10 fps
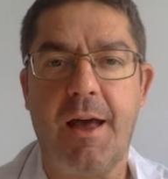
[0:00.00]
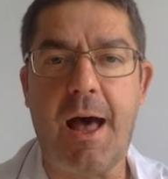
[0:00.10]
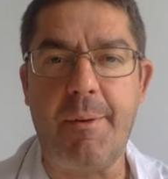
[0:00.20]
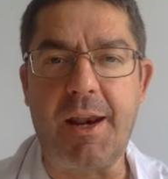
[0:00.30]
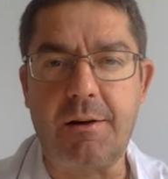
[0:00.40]

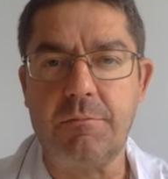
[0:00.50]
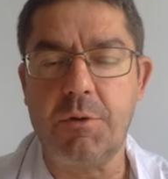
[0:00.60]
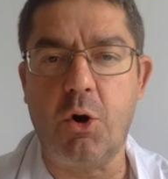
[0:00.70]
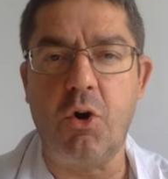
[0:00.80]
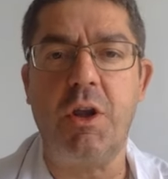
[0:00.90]
A ver,
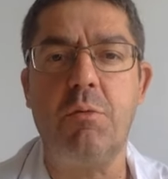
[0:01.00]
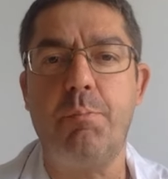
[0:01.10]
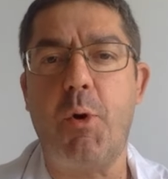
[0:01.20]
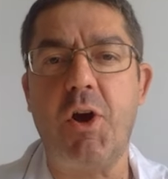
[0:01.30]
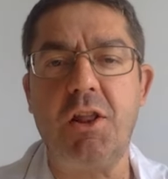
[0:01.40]
Hoy un
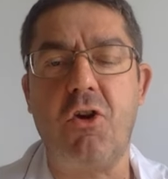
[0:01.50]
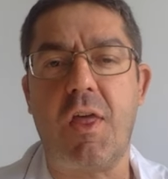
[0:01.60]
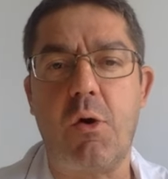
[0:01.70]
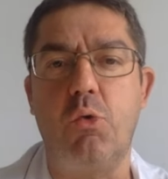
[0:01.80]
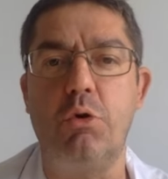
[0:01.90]
poquito
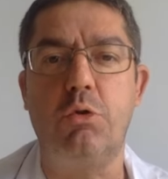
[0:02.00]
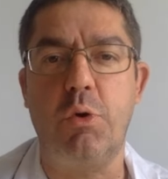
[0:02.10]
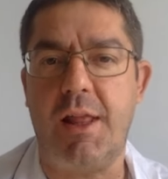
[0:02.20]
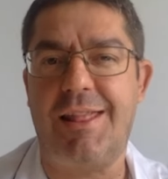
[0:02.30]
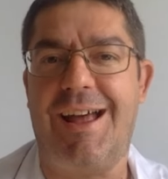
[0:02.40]
de
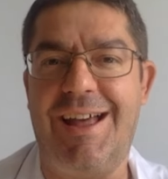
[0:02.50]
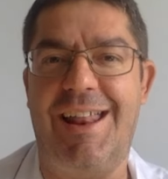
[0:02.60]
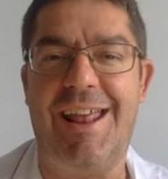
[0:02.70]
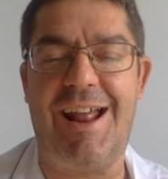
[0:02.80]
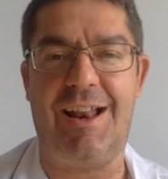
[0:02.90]
cultureta
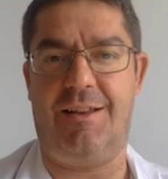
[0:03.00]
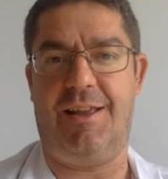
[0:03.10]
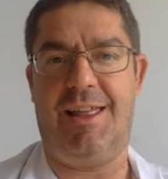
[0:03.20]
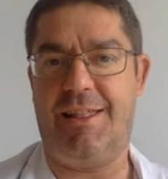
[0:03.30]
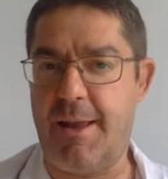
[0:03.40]
general
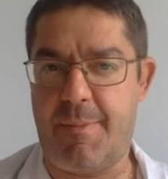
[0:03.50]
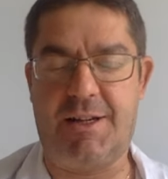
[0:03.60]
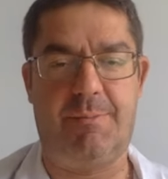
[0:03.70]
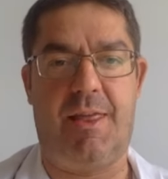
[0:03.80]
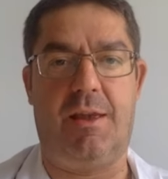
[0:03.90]
en
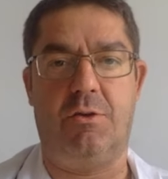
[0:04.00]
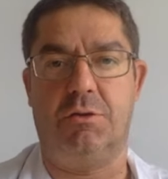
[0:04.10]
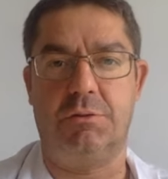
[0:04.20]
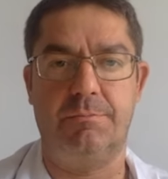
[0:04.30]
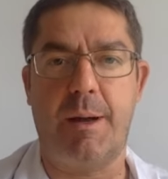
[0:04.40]
temas médicos.